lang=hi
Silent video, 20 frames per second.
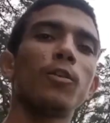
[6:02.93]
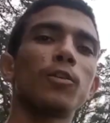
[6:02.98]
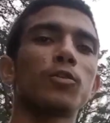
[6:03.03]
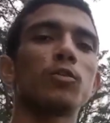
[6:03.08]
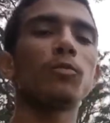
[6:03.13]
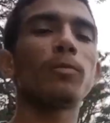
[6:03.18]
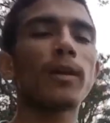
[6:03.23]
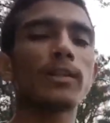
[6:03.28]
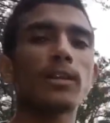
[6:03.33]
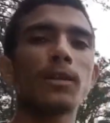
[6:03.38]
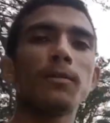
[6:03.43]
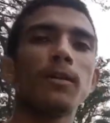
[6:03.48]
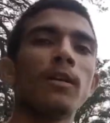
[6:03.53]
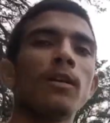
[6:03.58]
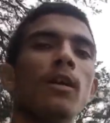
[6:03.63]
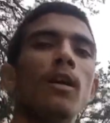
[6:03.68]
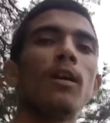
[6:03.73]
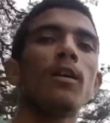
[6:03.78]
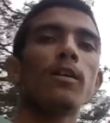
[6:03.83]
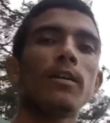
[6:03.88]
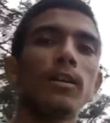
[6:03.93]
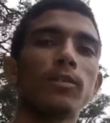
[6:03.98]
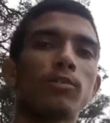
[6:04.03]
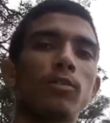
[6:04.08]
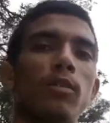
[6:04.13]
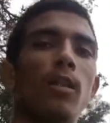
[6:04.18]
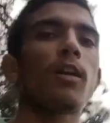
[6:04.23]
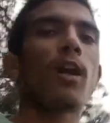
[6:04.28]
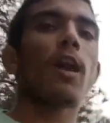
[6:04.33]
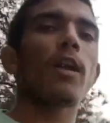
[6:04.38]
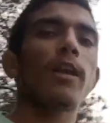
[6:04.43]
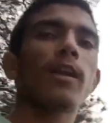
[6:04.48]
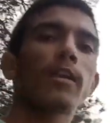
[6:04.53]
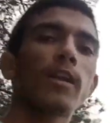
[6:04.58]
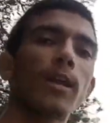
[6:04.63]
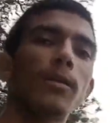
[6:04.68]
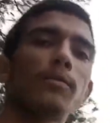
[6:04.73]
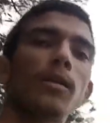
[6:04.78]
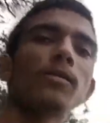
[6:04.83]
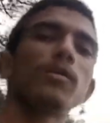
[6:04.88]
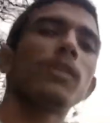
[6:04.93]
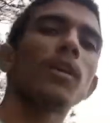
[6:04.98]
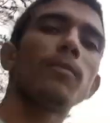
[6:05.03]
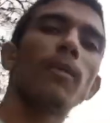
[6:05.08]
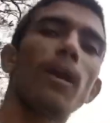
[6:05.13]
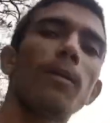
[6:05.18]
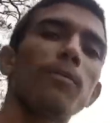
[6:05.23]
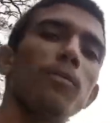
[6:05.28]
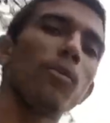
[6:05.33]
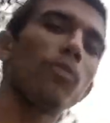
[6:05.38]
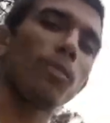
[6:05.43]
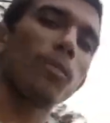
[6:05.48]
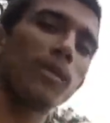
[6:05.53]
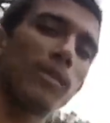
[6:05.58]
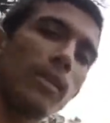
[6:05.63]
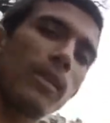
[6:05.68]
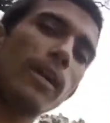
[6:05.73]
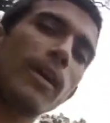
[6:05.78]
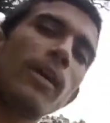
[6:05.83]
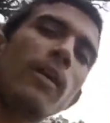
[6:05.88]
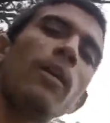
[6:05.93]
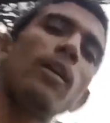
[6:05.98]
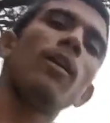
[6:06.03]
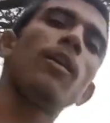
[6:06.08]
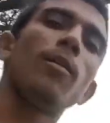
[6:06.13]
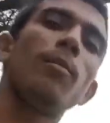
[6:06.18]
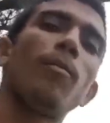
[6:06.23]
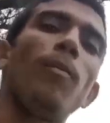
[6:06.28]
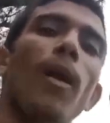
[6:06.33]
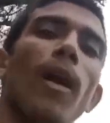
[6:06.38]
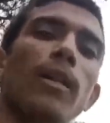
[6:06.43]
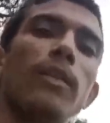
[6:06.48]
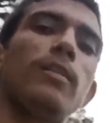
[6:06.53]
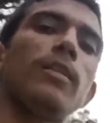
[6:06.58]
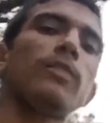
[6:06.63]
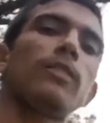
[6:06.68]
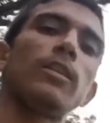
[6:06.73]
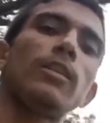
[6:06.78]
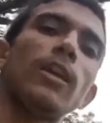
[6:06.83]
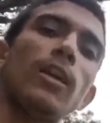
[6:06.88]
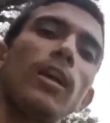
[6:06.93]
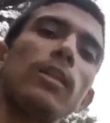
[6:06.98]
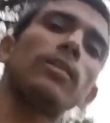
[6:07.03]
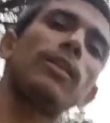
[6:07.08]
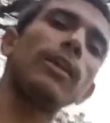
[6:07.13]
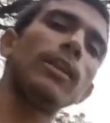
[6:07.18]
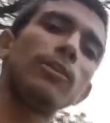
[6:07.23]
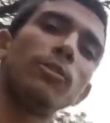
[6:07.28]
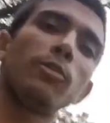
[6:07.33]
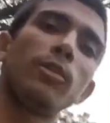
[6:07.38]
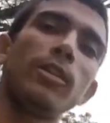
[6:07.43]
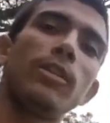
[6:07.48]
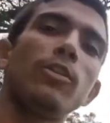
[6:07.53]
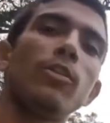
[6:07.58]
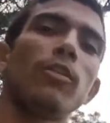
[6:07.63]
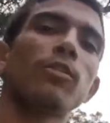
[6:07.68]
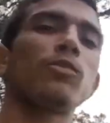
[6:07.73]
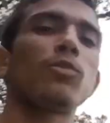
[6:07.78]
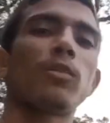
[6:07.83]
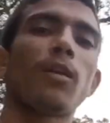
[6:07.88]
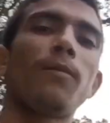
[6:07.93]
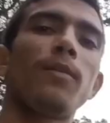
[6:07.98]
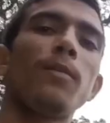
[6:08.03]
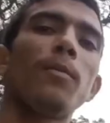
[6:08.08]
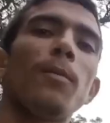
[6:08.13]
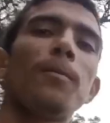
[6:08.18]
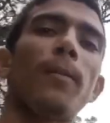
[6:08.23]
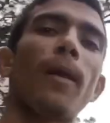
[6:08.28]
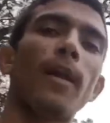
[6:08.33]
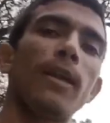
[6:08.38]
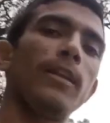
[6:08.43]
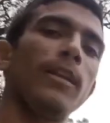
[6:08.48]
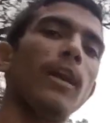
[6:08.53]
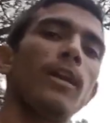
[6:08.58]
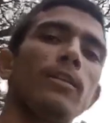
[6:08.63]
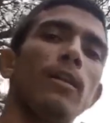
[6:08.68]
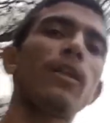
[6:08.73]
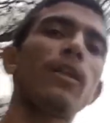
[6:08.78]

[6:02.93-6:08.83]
और सुबह जब इसको लगाने का टाइम था तब आप लोगों को बताइए बारिश इतनी ज़्यादा तेज़ हो रही थी और तभी में पानी आ